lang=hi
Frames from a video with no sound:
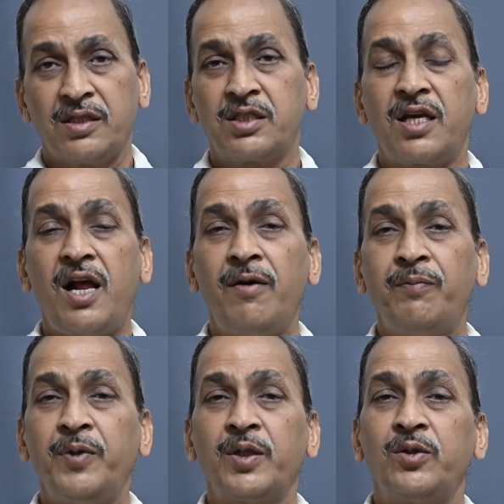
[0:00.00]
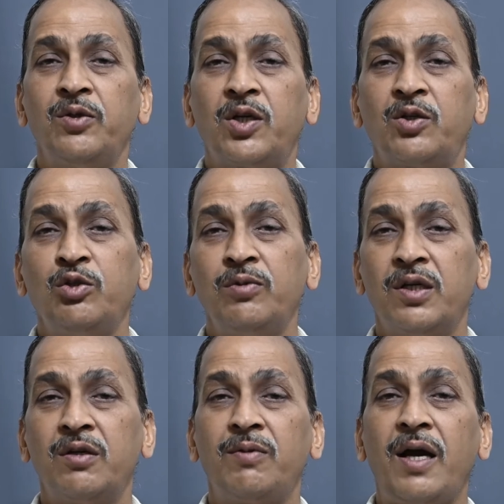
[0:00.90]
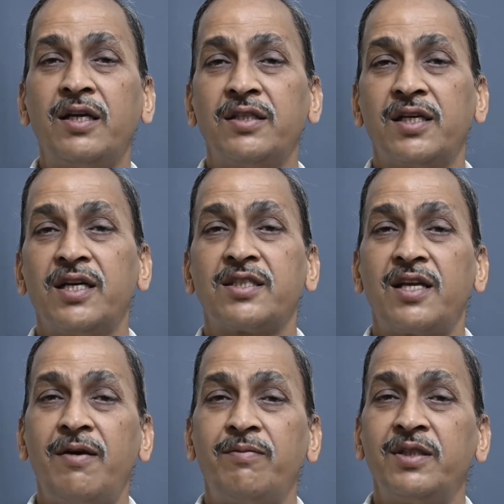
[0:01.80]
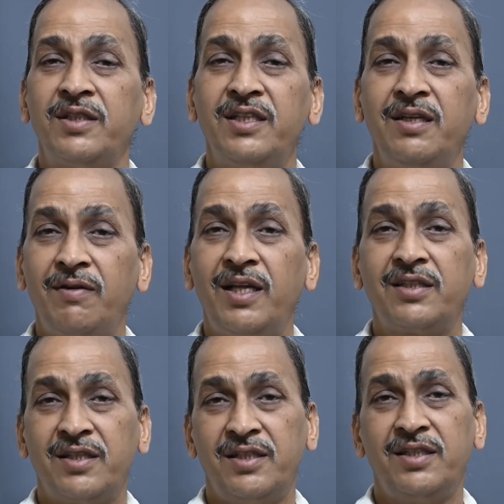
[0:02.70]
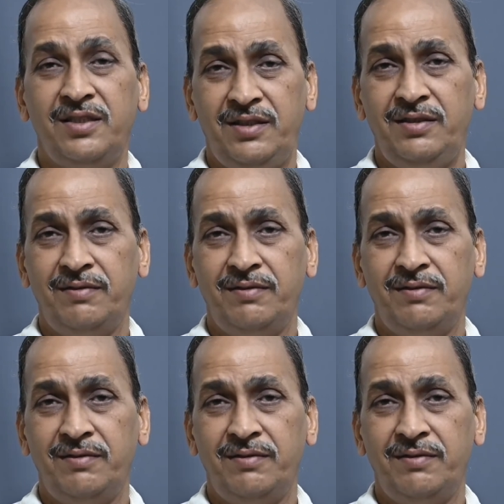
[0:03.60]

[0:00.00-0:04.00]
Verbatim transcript: शराब पे 2 अक्टूबर और बाकी जगह शराबबंदी की बात करते हैं